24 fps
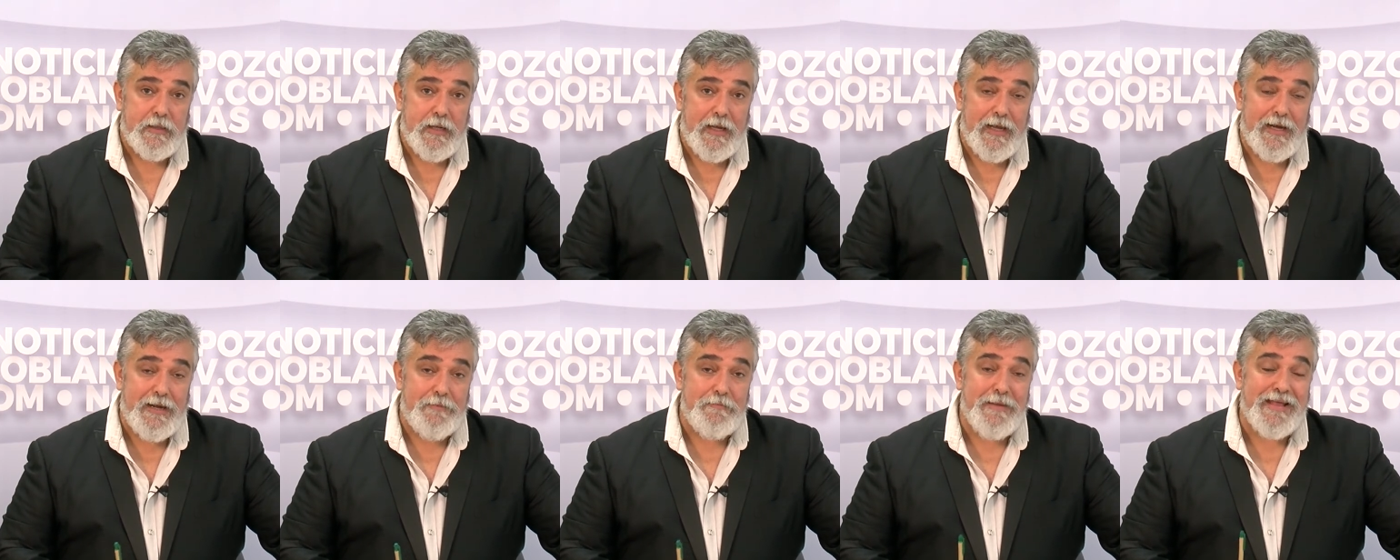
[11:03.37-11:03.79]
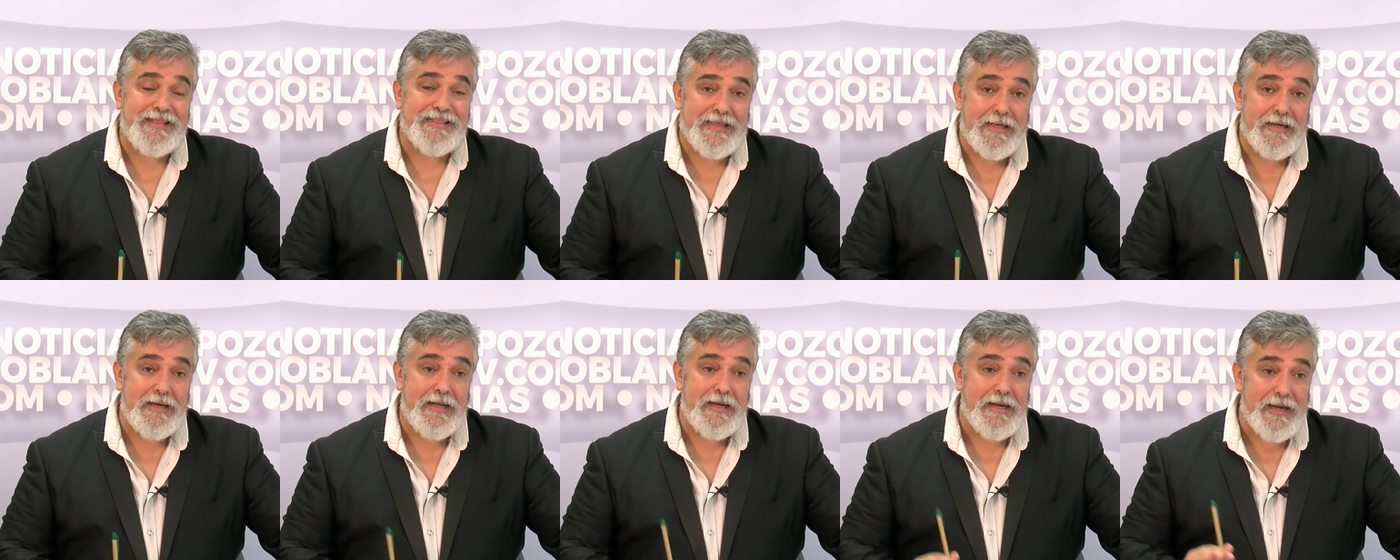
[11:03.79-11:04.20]
el
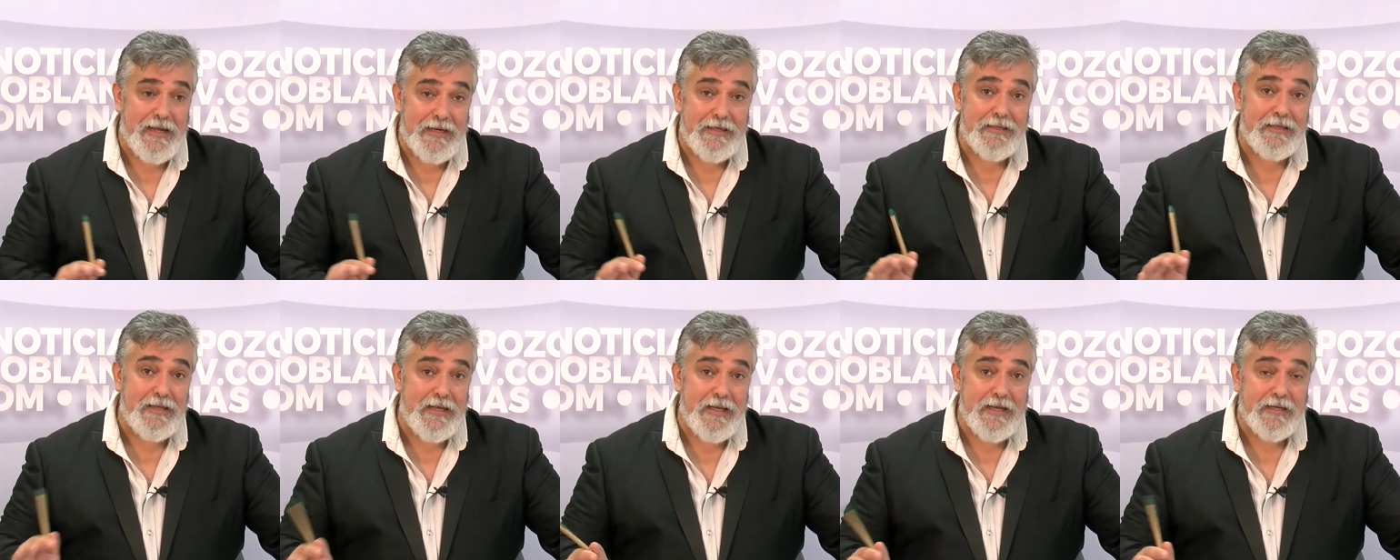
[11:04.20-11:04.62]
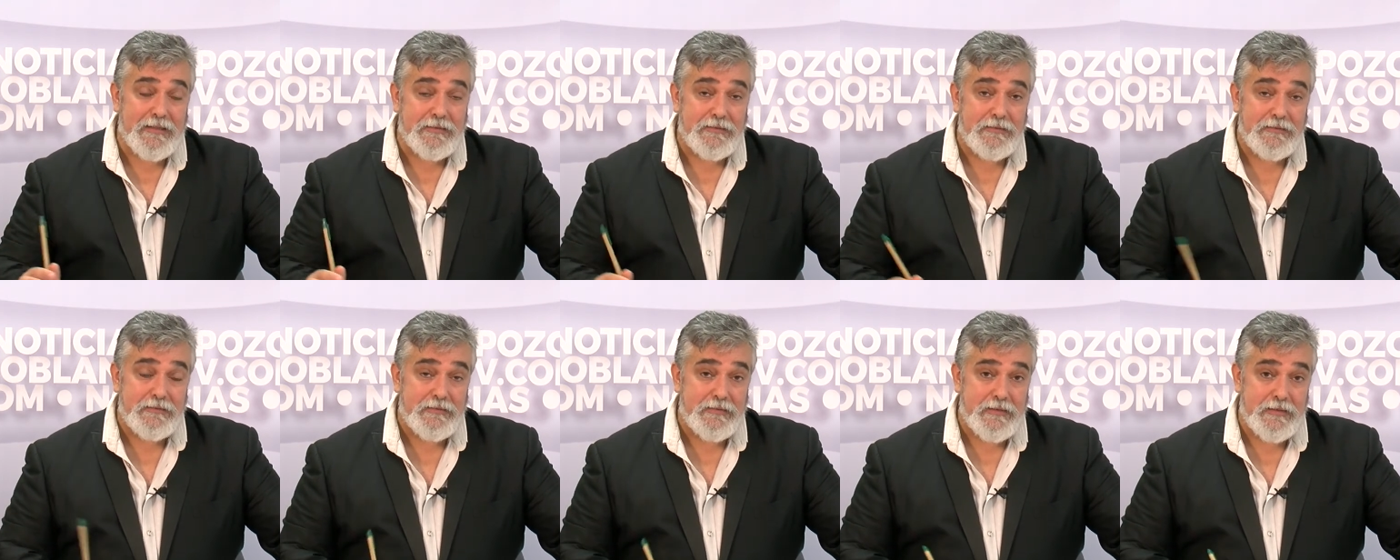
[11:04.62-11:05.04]
mantener al día
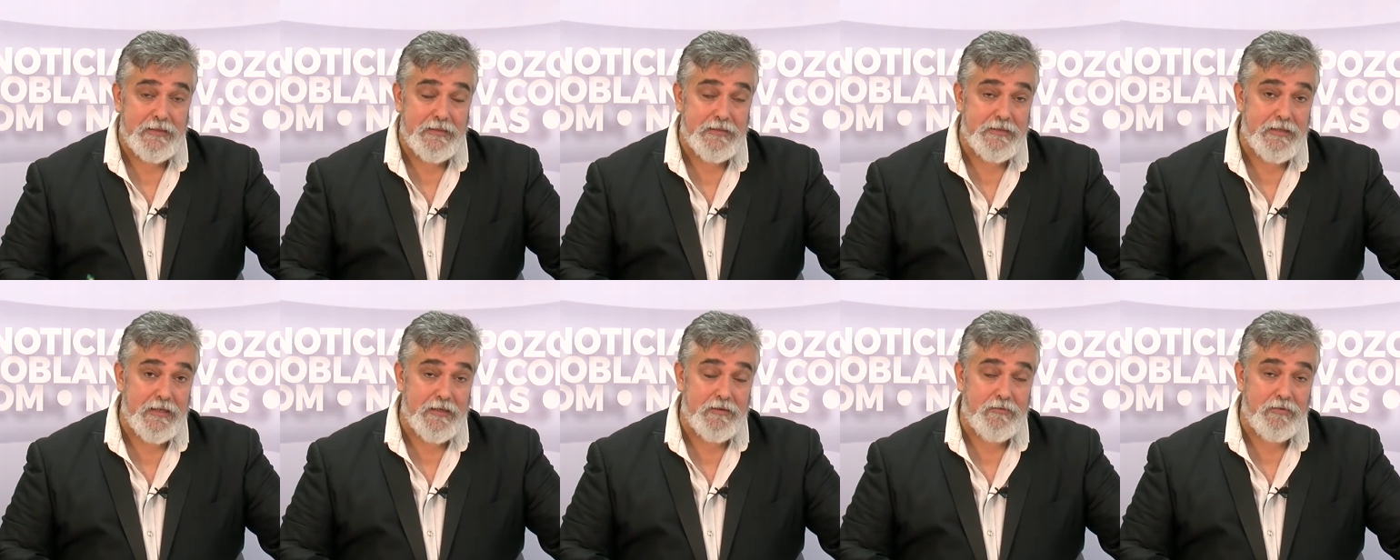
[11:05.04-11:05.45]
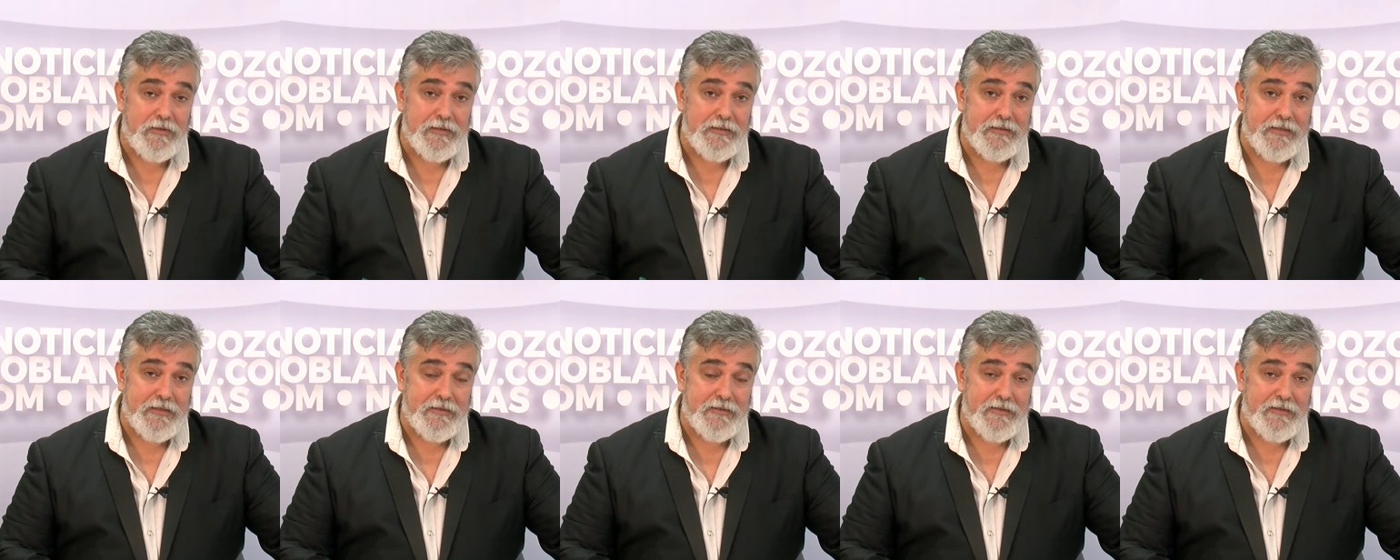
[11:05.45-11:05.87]
esas
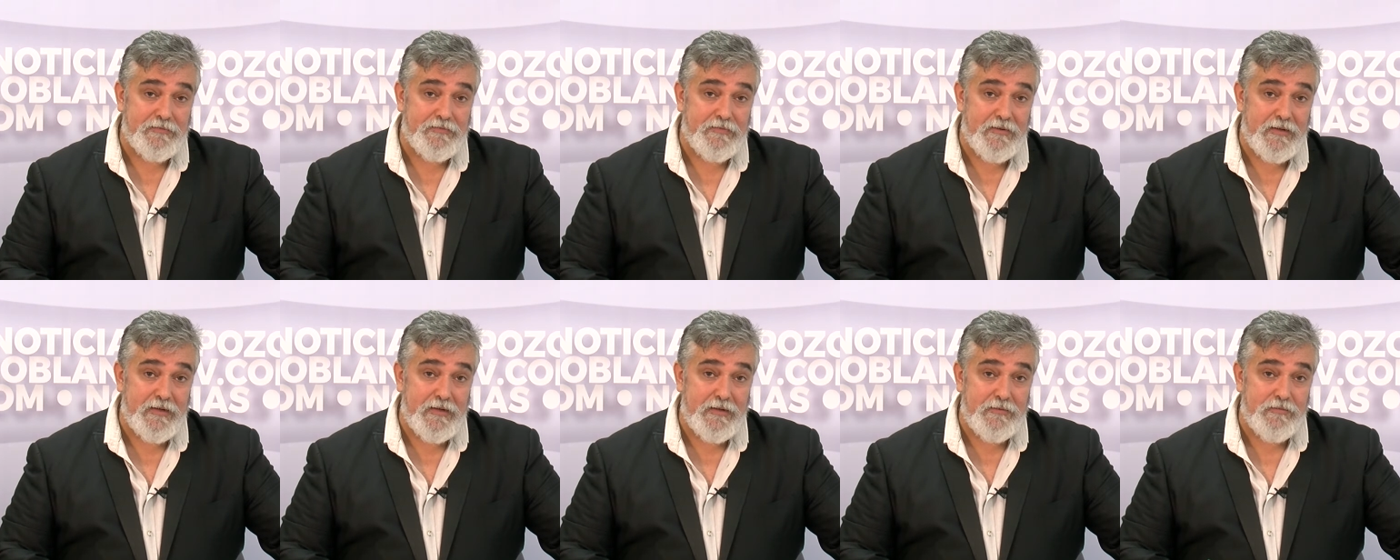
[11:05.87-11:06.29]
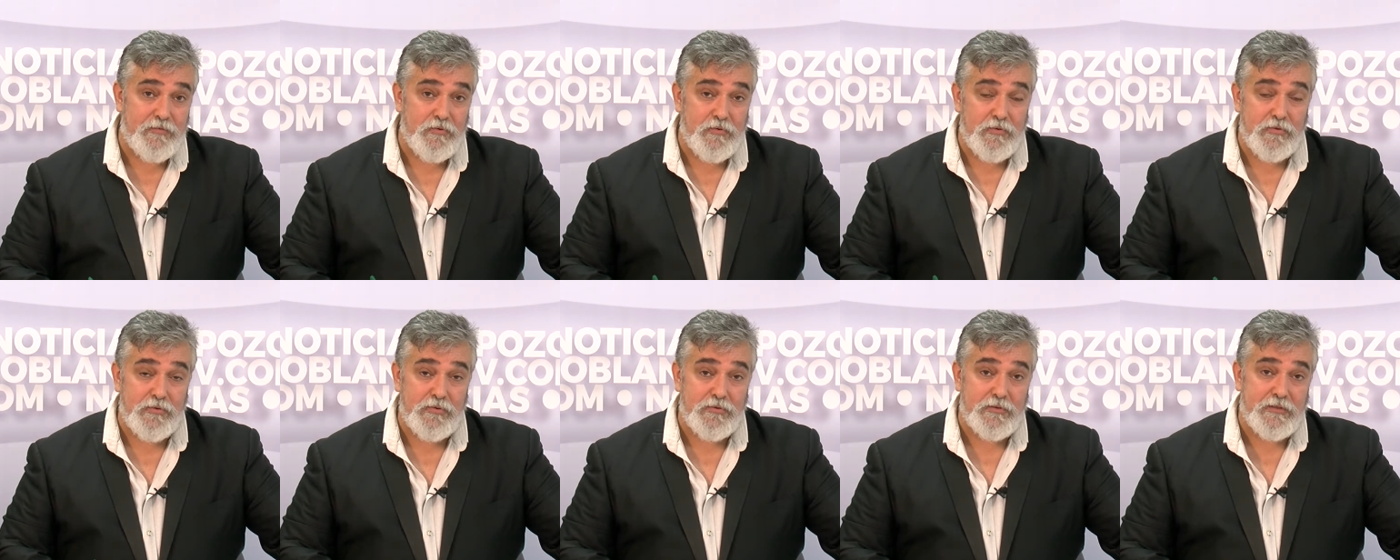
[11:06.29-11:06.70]
cuentas de
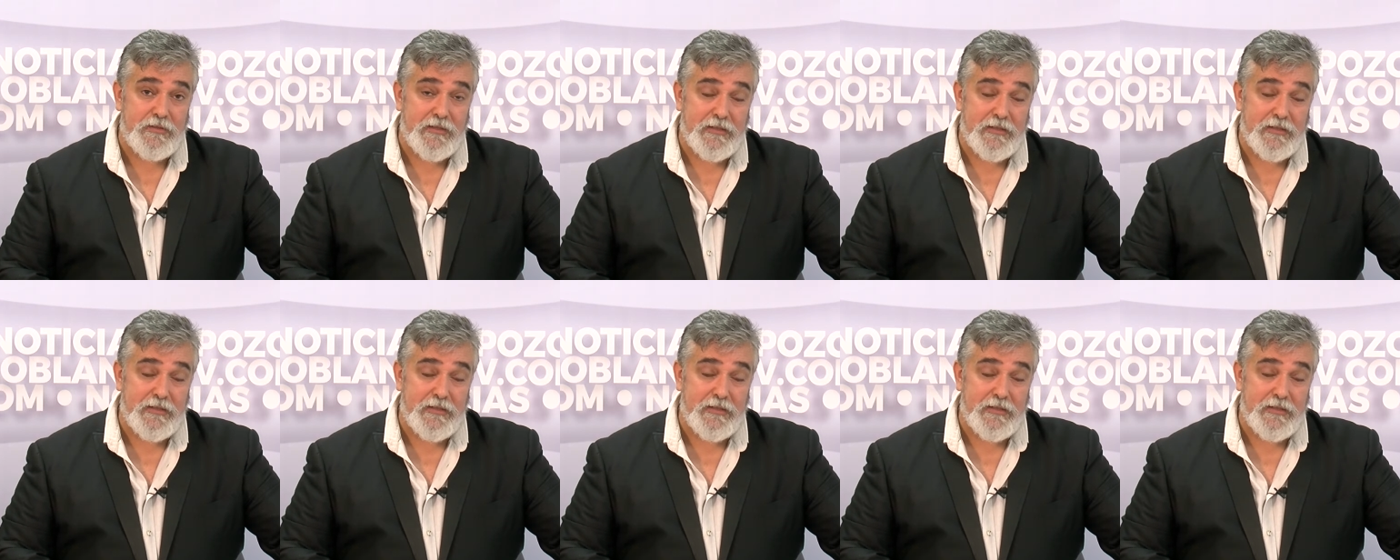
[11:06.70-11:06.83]
Facebook,